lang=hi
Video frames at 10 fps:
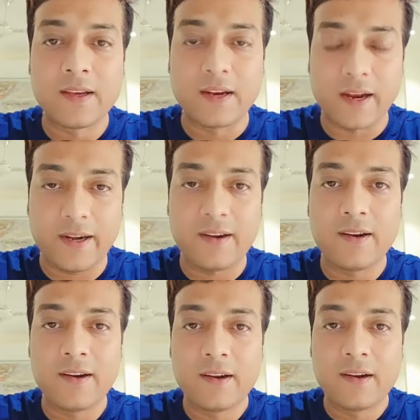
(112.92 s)
राइट
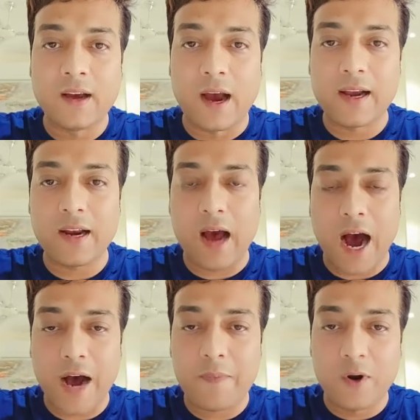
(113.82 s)
अगर
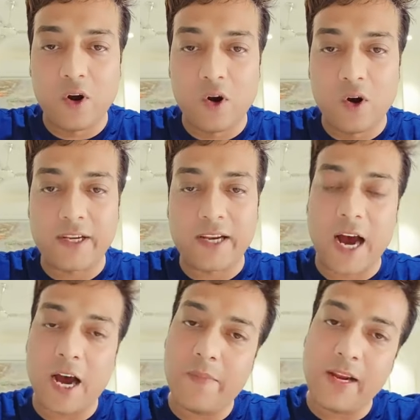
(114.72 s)
आप लोग
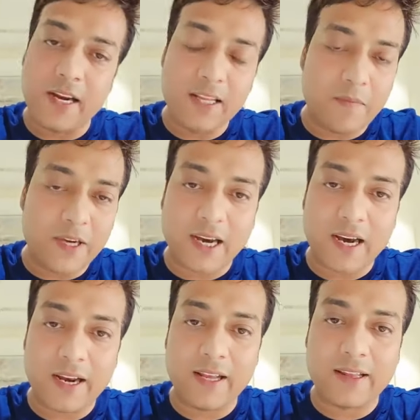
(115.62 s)
यहां भी गंद
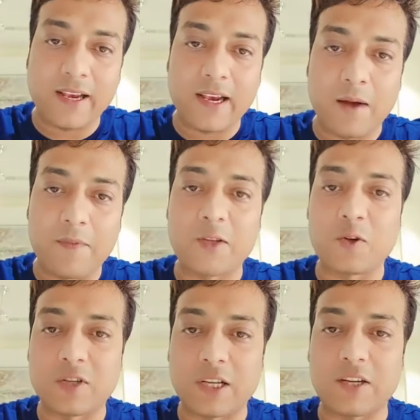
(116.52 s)
मचा रहे थे हमने
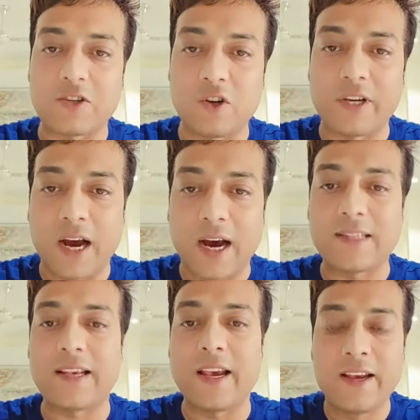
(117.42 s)
सोचा था चलो यहां
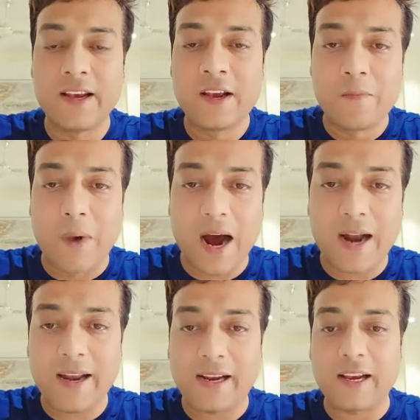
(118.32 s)
से
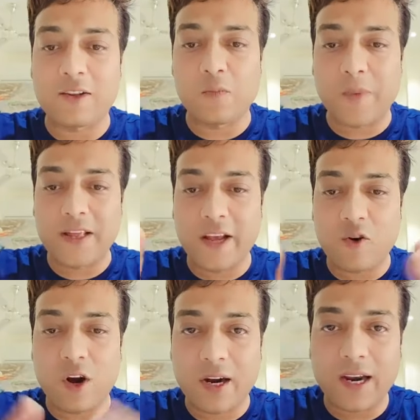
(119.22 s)
बाहर निकल के तो बंदे
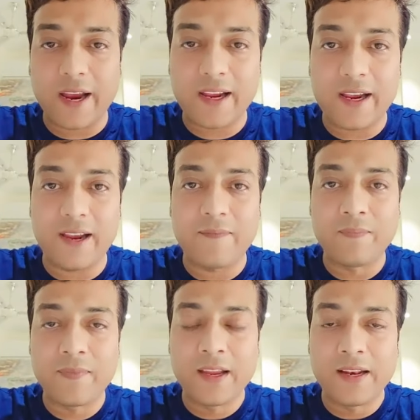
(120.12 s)
को अकल आएगी
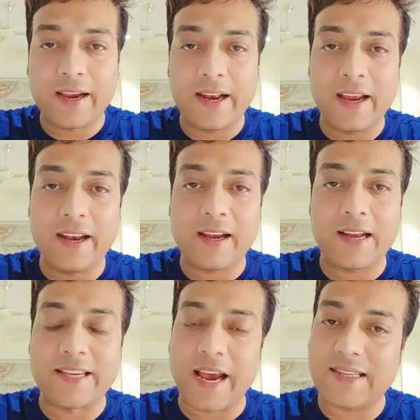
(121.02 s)
लेकिन इनका
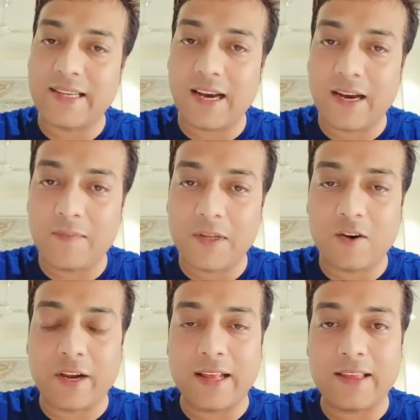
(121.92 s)
जैसा
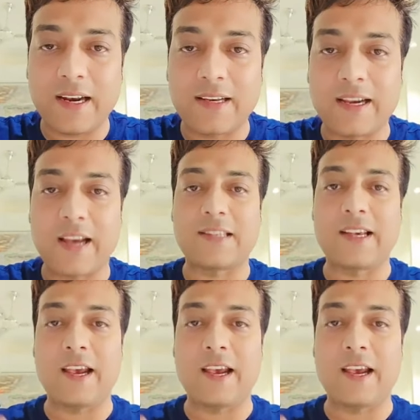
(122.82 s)
मतलब कहते हैं ना जैसे